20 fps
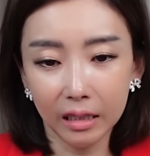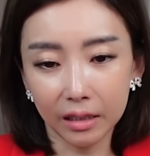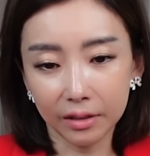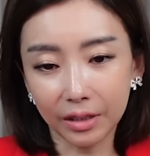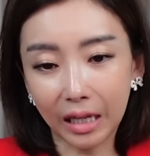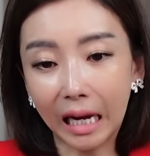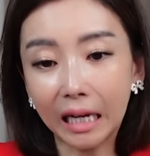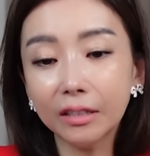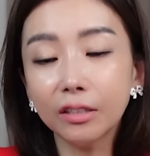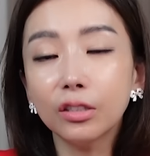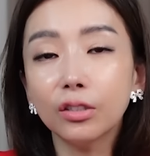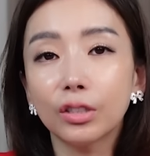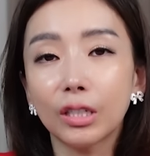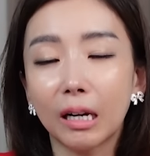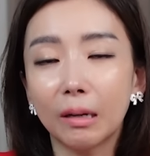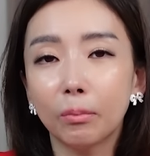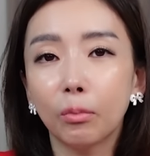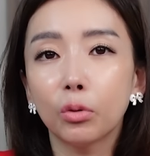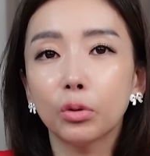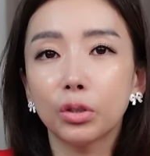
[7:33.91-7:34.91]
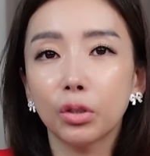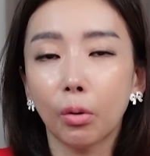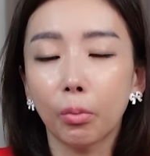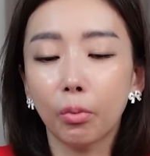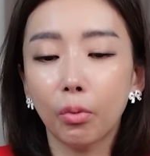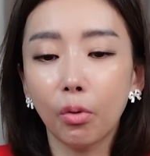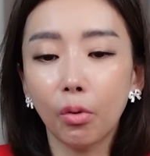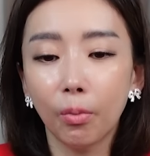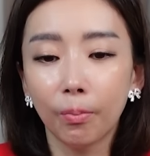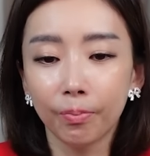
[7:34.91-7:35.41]
나는 잘못이
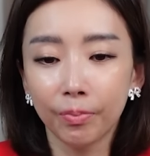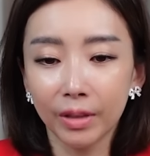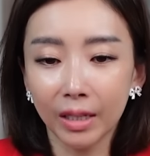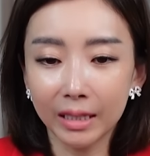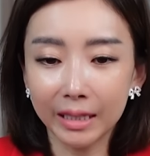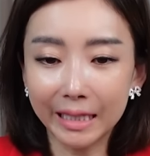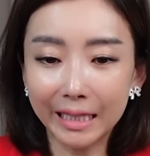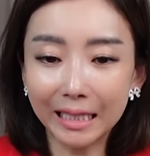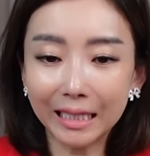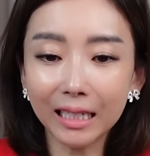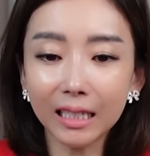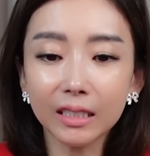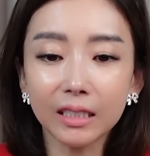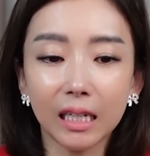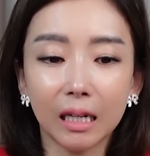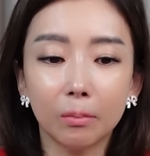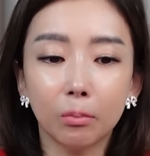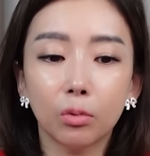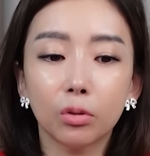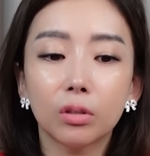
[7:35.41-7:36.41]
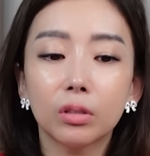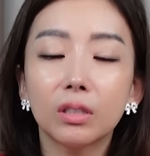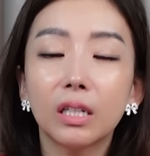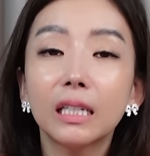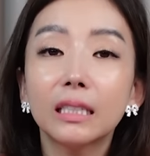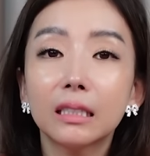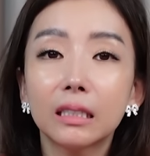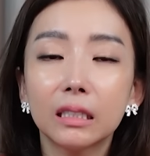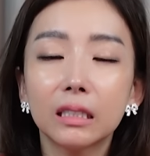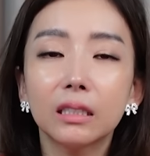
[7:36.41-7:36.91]
없고 네가 잘못을
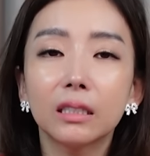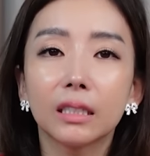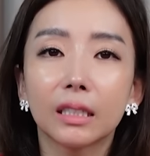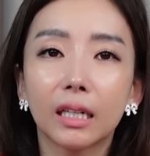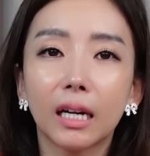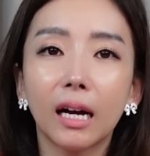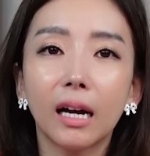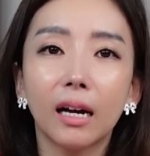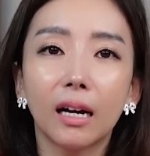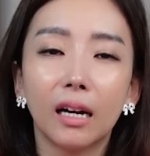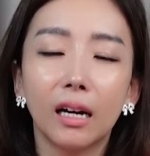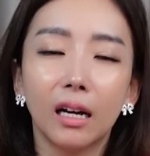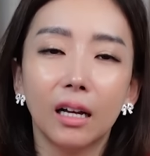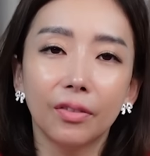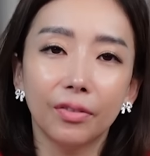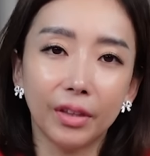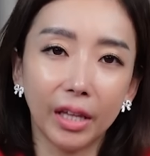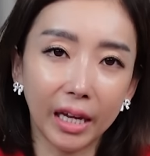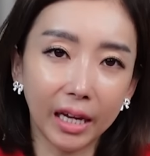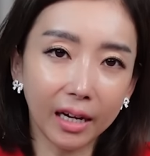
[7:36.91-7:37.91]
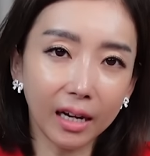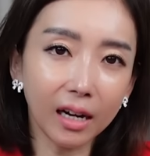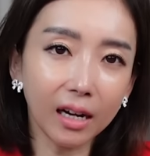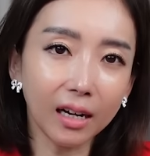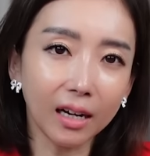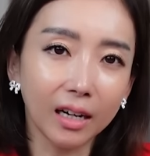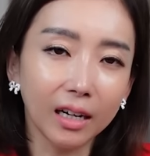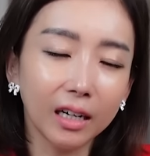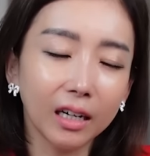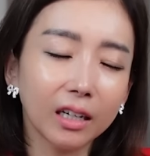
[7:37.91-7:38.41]
했으니까
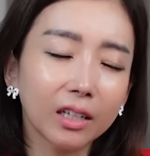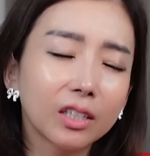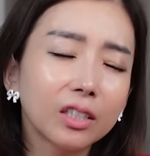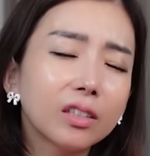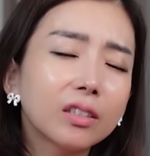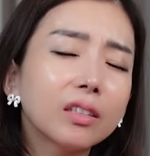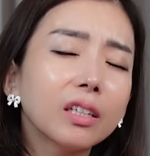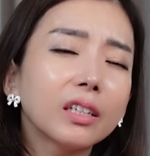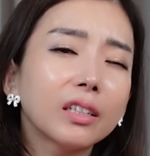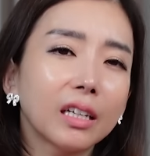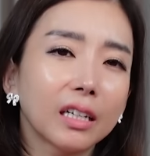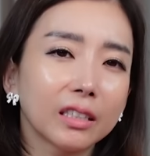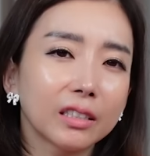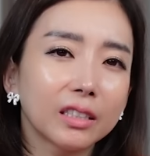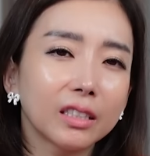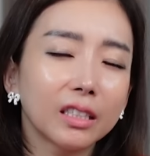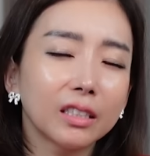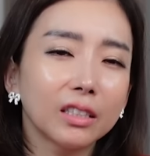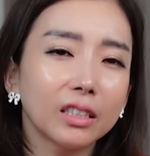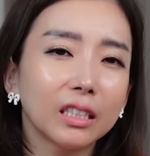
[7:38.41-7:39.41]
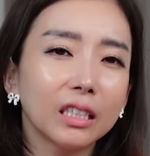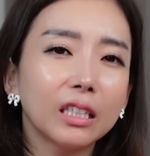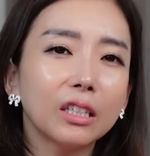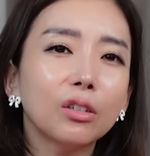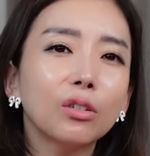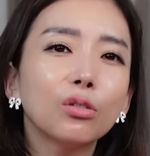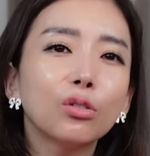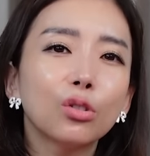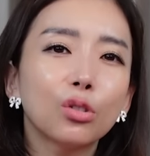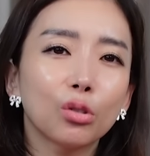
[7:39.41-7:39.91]
내가 그때 당시에는
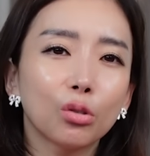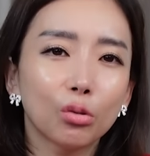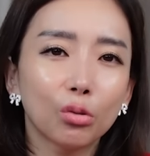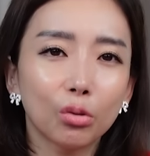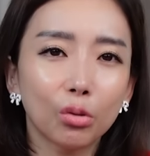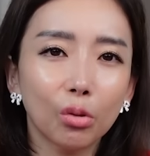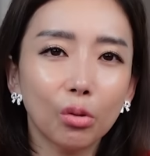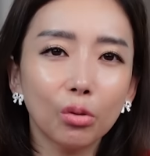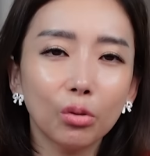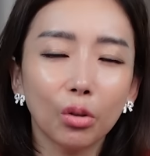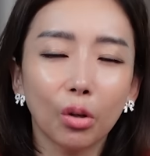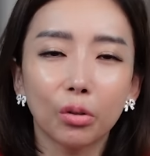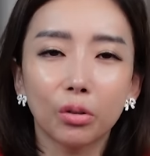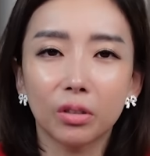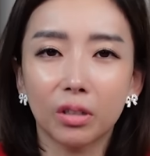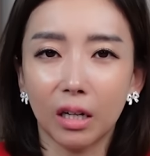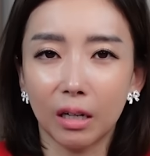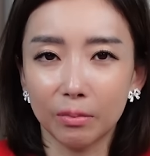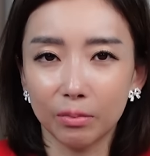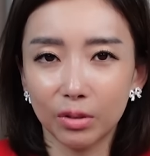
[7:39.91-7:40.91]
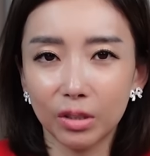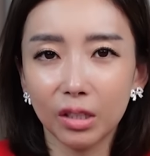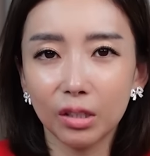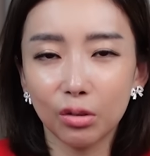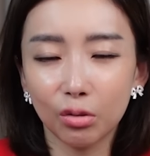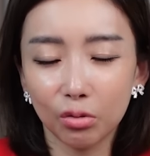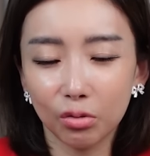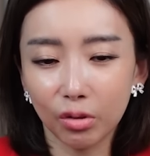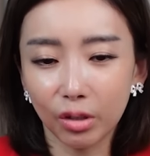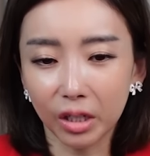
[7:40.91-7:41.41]
이런 식으로 너를
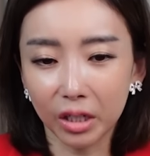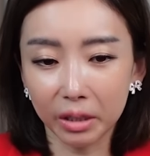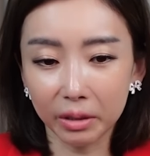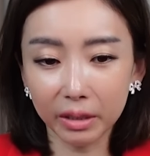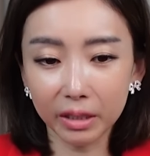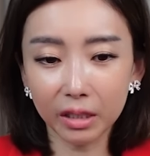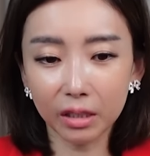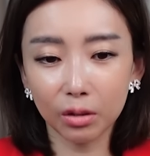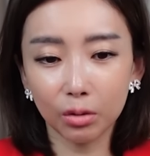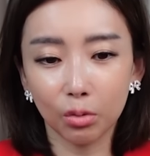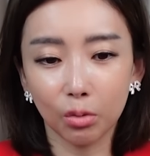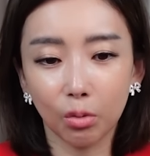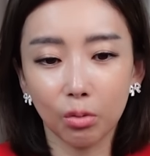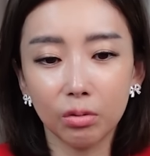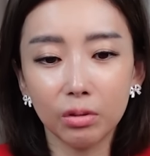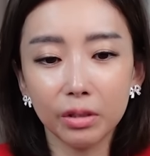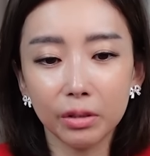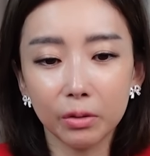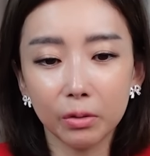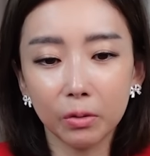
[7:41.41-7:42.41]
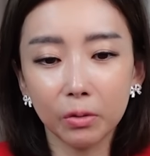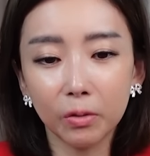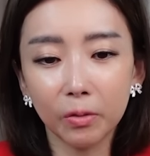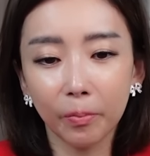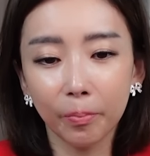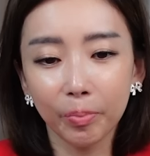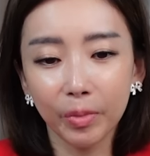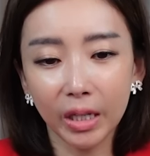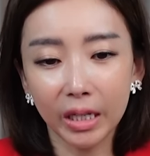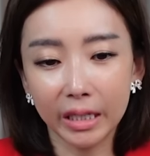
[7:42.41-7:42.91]
감싸준 거야 해한
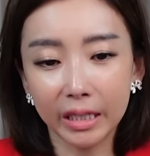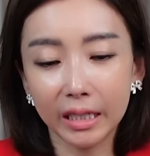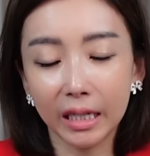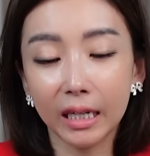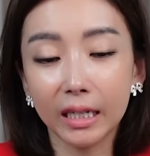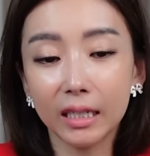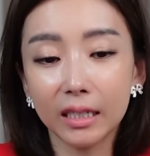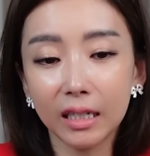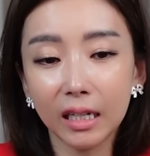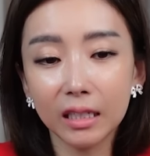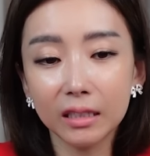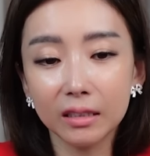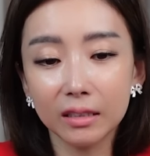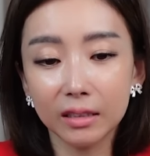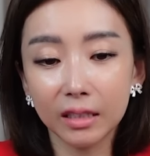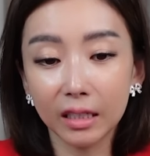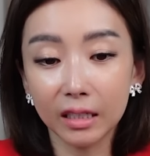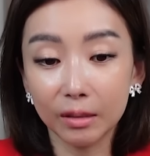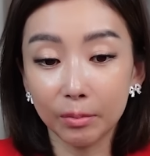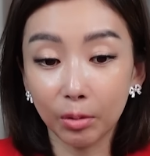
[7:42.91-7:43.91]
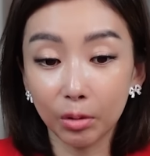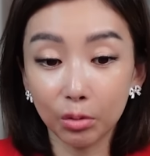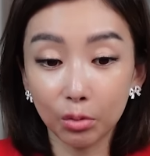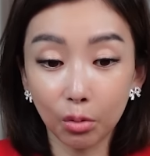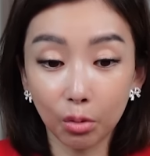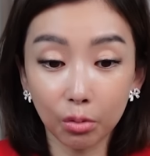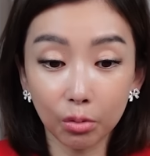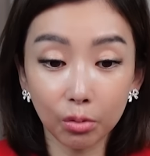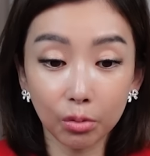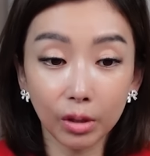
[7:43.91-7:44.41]
논리로 이야기를 하는데 이번
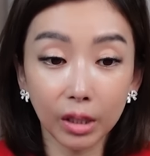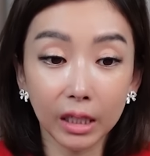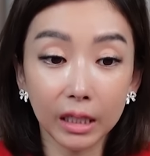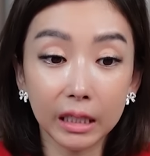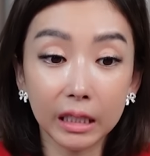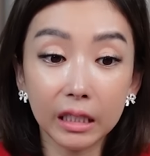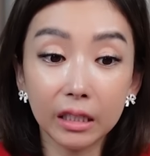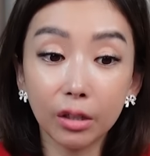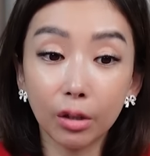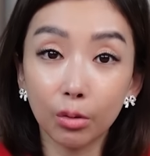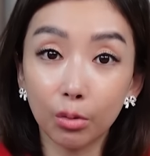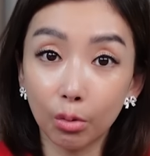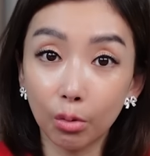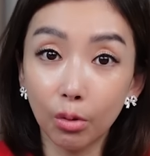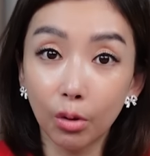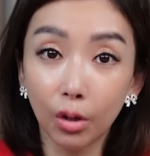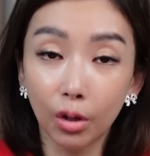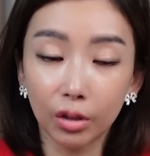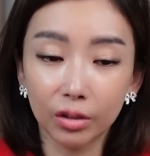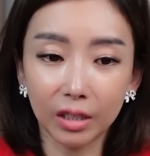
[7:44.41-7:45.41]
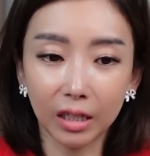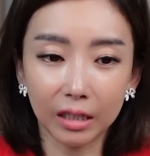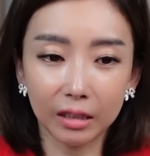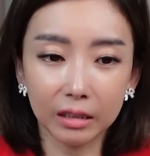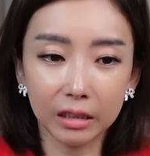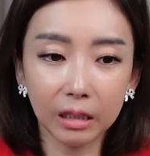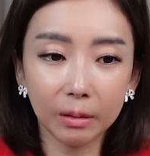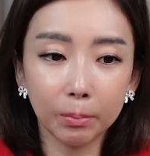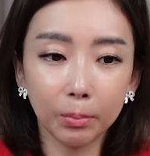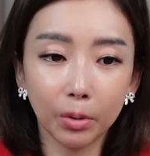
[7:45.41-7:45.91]
토론에 이겨도
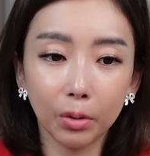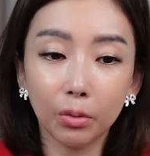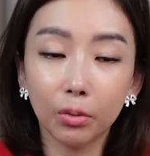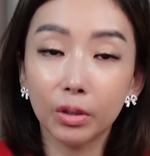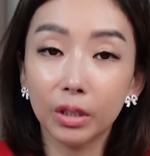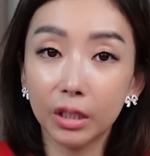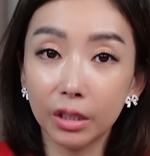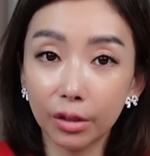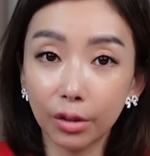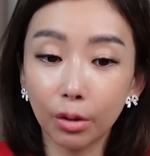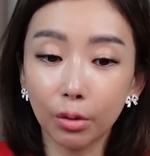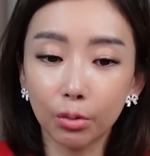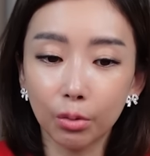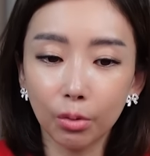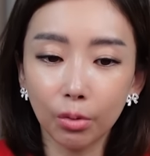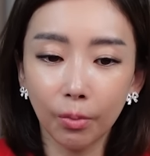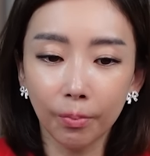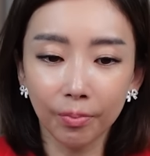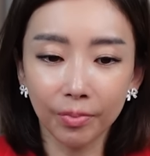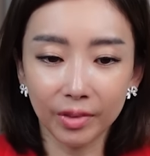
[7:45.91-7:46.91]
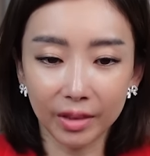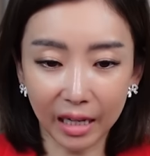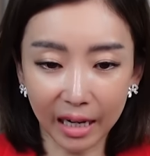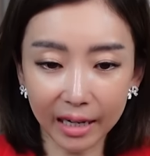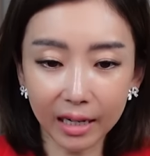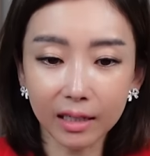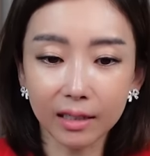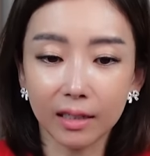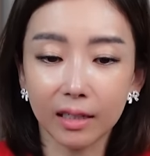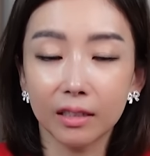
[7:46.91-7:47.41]
당대표 이겨도
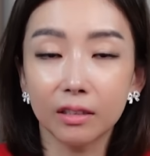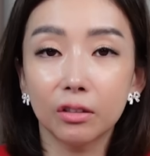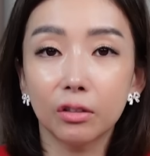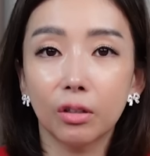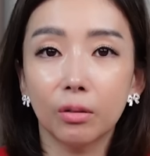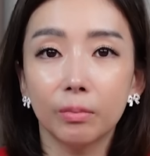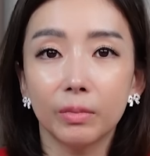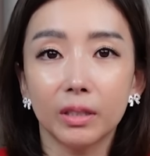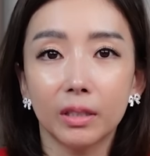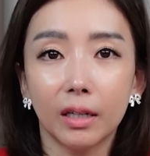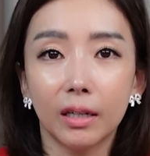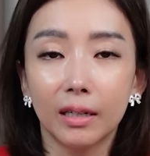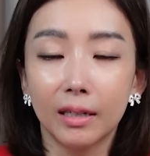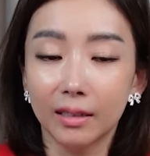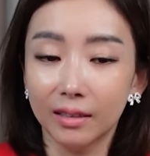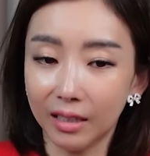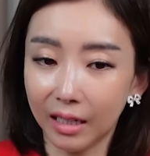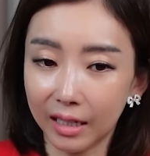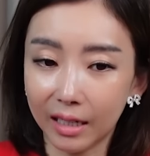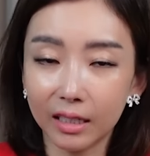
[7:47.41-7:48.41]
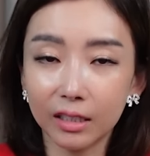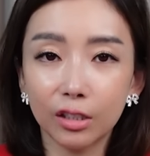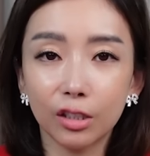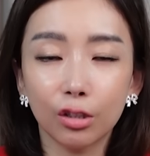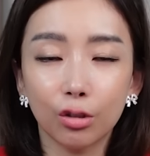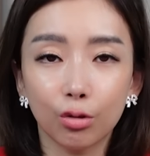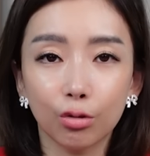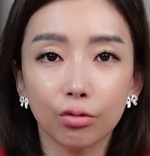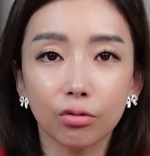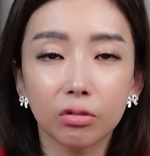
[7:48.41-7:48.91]
나락 가는 겁니다 다
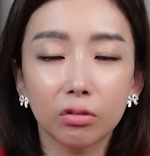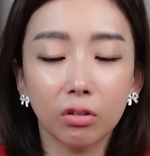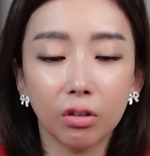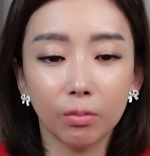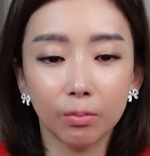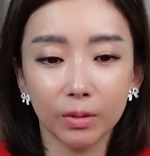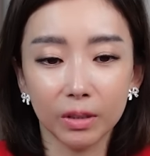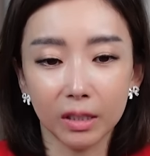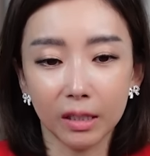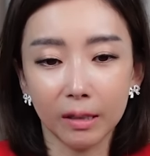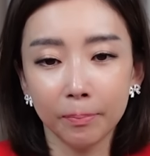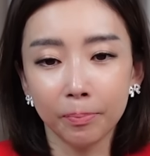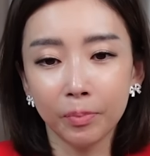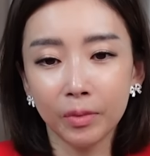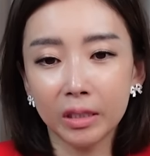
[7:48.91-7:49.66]
같이 죽는 겁니다